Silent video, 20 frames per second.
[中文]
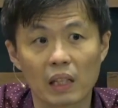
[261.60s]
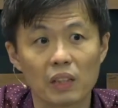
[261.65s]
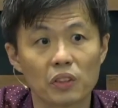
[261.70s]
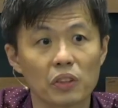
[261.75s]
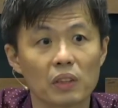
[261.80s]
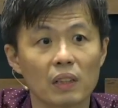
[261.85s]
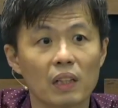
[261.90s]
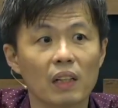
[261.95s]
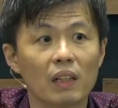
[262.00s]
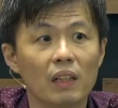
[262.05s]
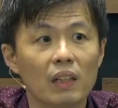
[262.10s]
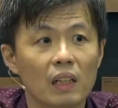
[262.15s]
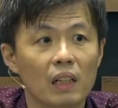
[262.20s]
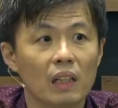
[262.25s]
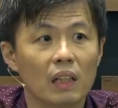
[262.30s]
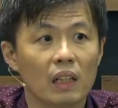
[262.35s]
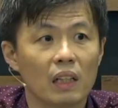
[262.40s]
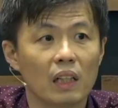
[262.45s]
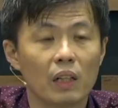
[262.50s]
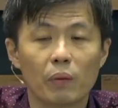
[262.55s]
但是呢，
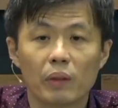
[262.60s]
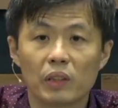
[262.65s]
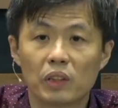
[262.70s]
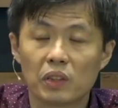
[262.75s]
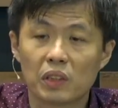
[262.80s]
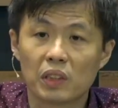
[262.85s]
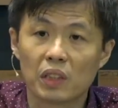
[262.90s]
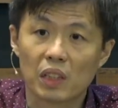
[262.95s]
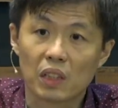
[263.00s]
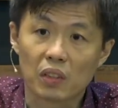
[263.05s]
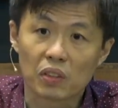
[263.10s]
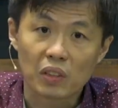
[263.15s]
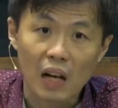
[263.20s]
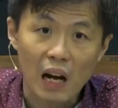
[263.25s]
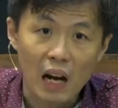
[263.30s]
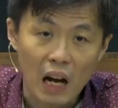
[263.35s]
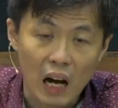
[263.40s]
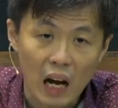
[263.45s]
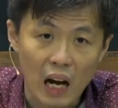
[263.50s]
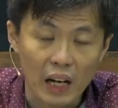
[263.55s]
因为自己的
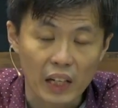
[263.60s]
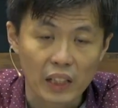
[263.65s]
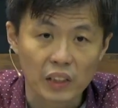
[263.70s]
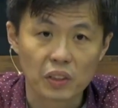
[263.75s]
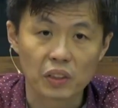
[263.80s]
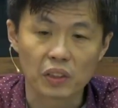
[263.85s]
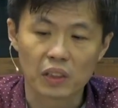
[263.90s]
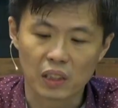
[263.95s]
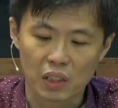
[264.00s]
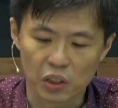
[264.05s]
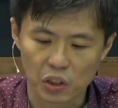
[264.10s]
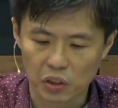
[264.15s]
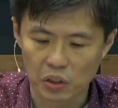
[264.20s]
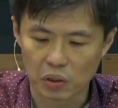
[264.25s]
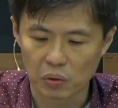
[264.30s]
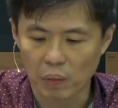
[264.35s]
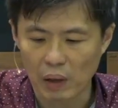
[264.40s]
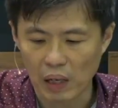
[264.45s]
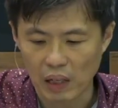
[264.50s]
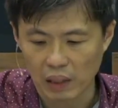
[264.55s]
伤害、自己的
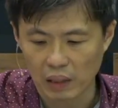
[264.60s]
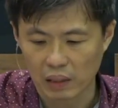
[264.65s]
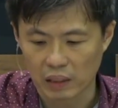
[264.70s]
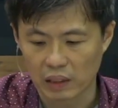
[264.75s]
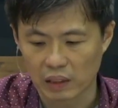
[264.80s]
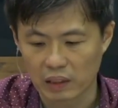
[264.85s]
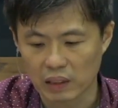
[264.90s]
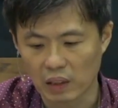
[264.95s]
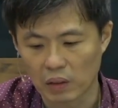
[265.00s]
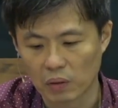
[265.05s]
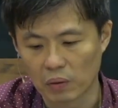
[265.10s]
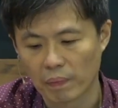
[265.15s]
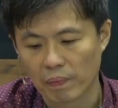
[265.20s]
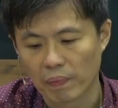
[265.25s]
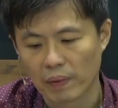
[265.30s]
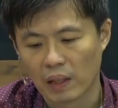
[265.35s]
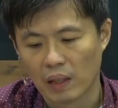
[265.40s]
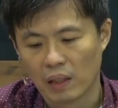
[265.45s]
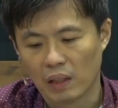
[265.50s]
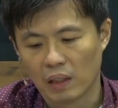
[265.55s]
失望也叫
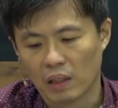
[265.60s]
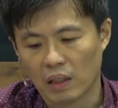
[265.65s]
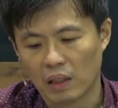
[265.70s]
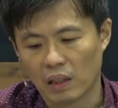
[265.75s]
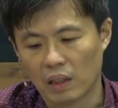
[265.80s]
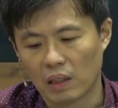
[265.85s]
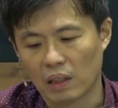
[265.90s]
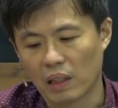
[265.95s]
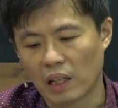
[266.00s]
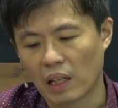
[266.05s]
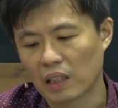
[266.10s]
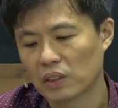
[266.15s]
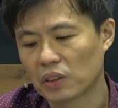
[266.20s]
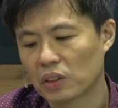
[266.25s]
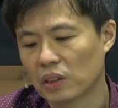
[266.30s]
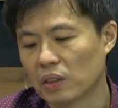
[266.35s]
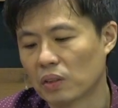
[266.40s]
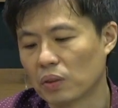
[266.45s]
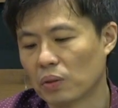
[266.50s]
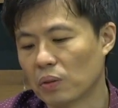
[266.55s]
呃，两
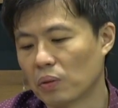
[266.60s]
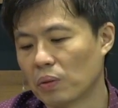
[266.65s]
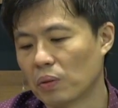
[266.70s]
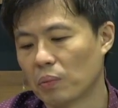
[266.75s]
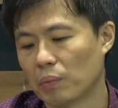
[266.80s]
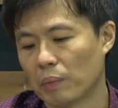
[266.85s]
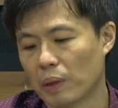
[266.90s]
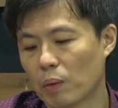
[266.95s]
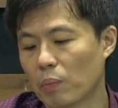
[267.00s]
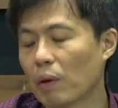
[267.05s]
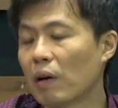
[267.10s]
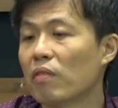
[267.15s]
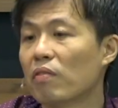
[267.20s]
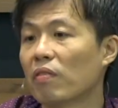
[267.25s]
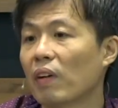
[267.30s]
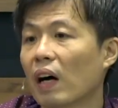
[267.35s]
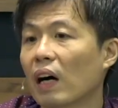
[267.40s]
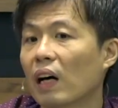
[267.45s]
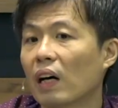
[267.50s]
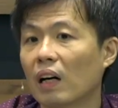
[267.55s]
者都没有办
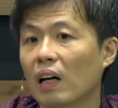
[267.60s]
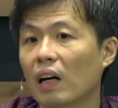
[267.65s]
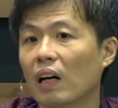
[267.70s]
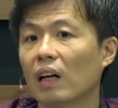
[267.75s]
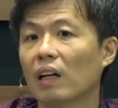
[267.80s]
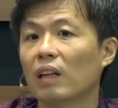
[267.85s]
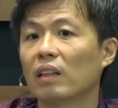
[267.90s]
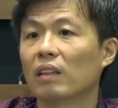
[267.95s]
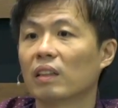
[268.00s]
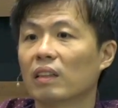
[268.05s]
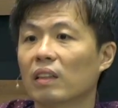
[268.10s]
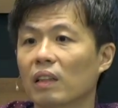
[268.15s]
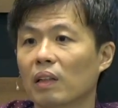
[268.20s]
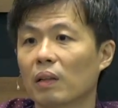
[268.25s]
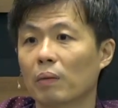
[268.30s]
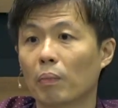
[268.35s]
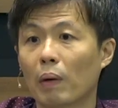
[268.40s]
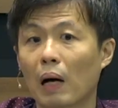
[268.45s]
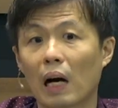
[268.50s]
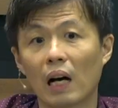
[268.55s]
法啊，
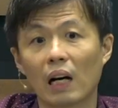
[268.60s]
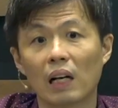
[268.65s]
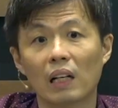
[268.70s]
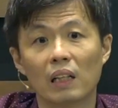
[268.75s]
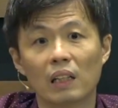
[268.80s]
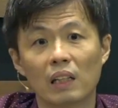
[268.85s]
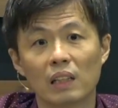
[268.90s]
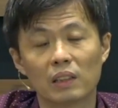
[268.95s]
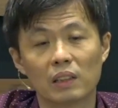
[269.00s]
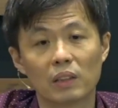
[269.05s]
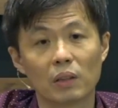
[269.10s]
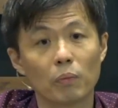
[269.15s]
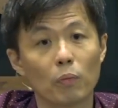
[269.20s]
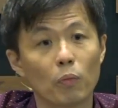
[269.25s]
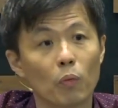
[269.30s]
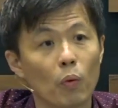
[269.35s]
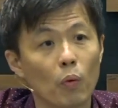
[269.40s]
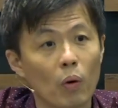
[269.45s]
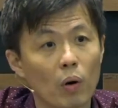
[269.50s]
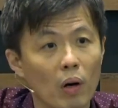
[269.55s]
那把。这
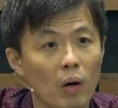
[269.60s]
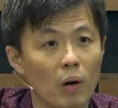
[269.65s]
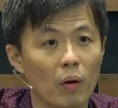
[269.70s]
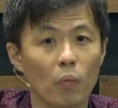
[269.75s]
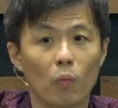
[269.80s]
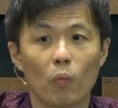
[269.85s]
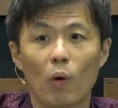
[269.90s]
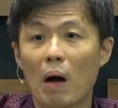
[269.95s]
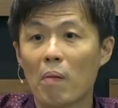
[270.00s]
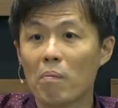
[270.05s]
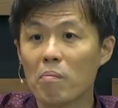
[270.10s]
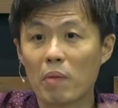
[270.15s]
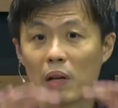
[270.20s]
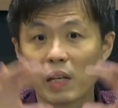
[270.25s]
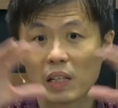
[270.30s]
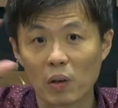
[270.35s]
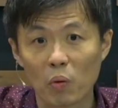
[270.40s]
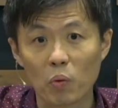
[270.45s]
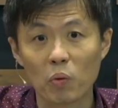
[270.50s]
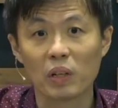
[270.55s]
很完
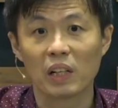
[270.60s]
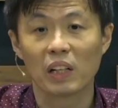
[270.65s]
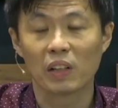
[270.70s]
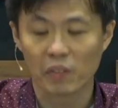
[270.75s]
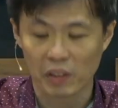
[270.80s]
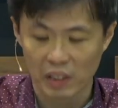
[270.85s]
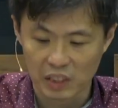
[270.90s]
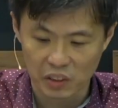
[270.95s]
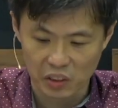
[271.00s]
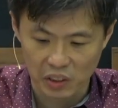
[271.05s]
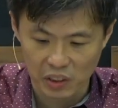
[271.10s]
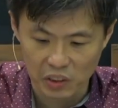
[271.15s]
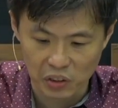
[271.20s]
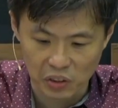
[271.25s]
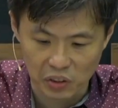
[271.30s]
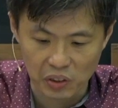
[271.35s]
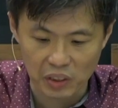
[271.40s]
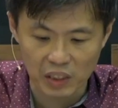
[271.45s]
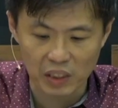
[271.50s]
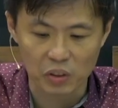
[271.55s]
美的婚姻原则
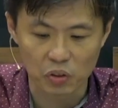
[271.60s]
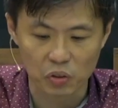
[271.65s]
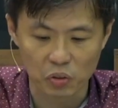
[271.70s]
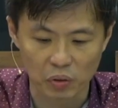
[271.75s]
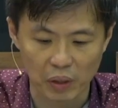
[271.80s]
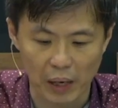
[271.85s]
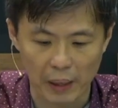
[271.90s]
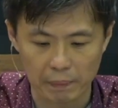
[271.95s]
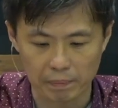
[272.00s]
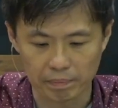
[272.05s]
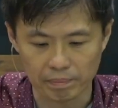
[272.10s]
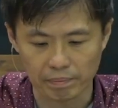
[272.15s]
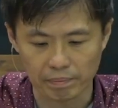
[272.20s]
实现出来，